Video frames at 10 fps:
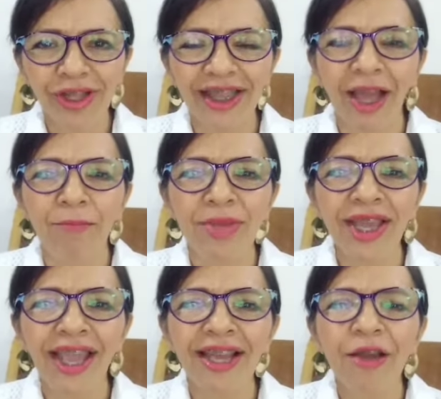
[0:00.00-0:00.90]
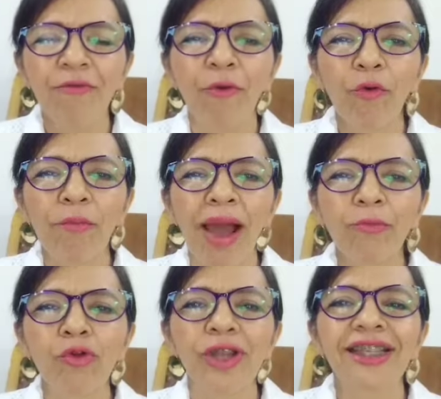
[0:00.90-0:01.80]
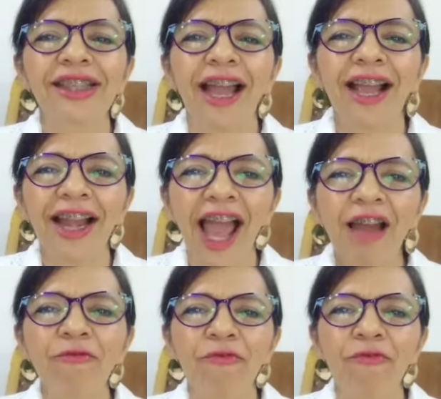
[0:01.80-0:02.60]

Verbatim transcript: que también formamos esta gran